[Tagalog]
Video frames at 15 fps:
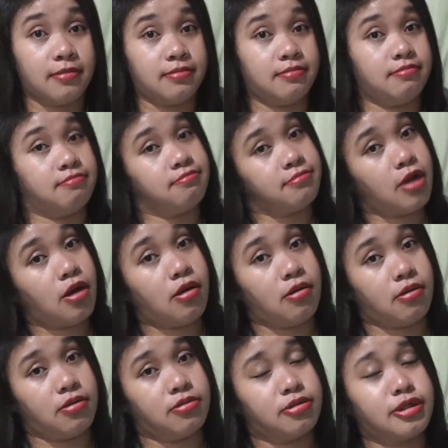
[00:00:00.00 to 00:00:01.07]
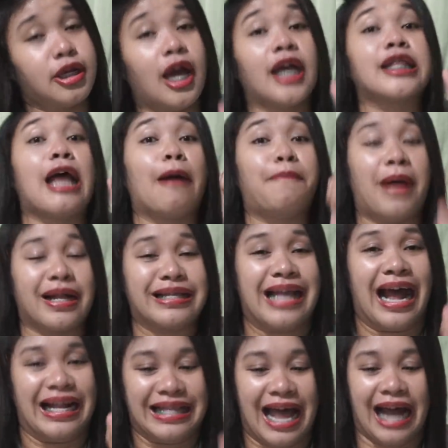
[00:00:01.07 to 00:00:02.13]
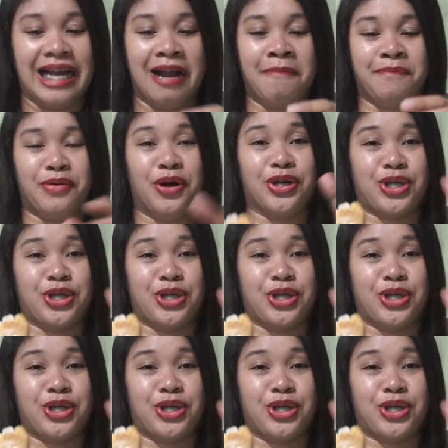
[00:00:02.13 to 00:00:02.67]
Aww. So, eh, dapat dahan-dahan lang po.